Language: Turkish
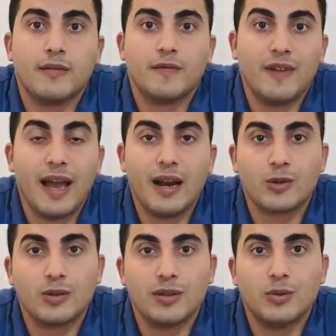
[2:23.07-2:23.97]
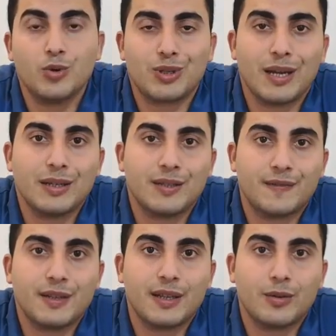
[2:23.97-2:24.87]
Ve her gün 3 tane
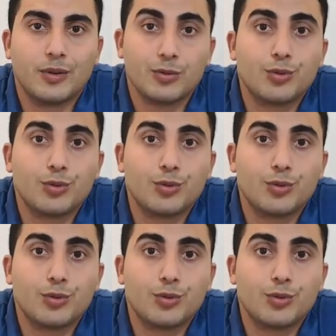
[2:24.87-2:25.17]
şifre deniyor.